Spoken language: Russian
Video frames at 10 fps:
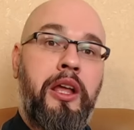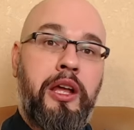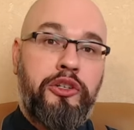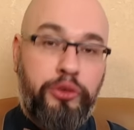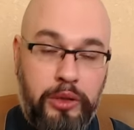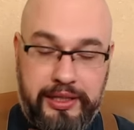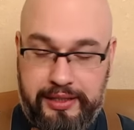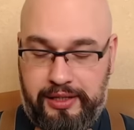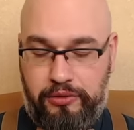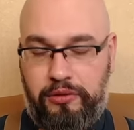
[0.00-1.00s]
Что это
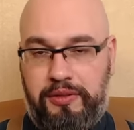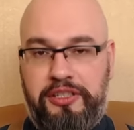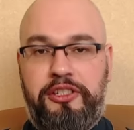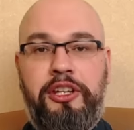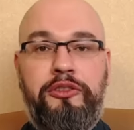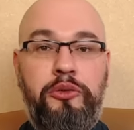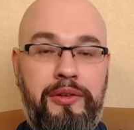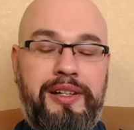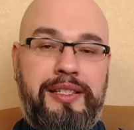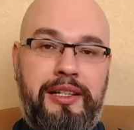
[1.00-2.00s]
за новости?
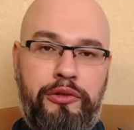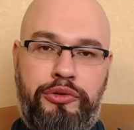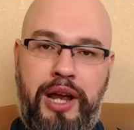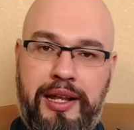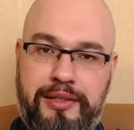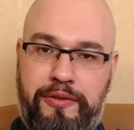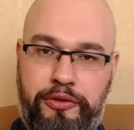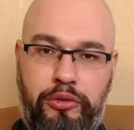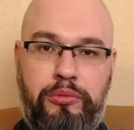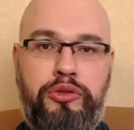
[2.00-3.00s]
Новость заключается в том,